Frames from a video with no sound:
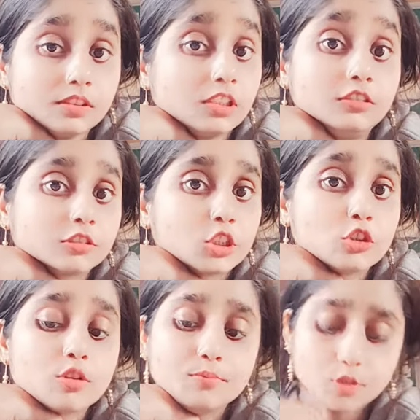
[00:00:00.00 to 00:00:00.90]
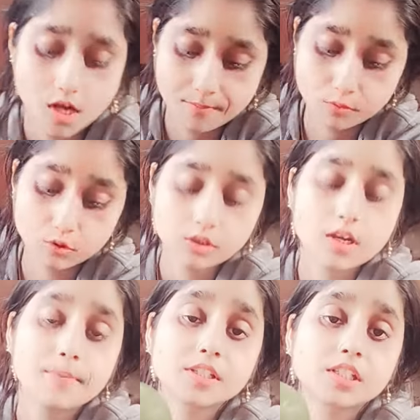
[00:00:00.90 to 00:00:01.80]
क्योंकि मुझे अमरूद
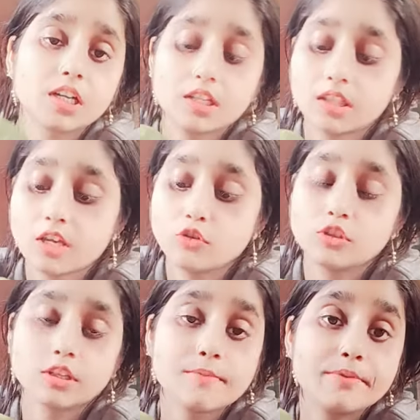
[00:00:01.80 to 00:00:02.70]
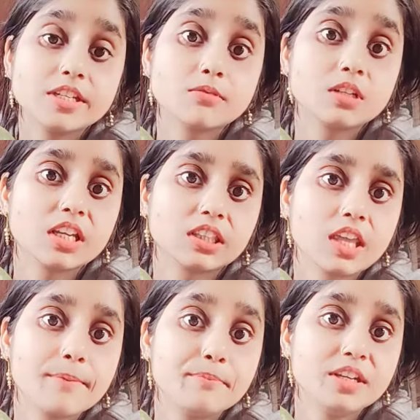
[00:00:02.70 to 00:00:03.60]
कब अच्छा लगता है जो इसके बीच में
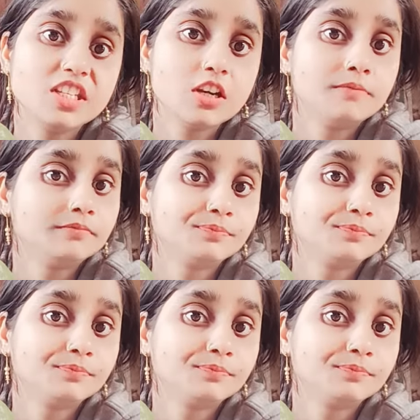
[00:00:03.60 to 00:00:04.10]
रहता है बीज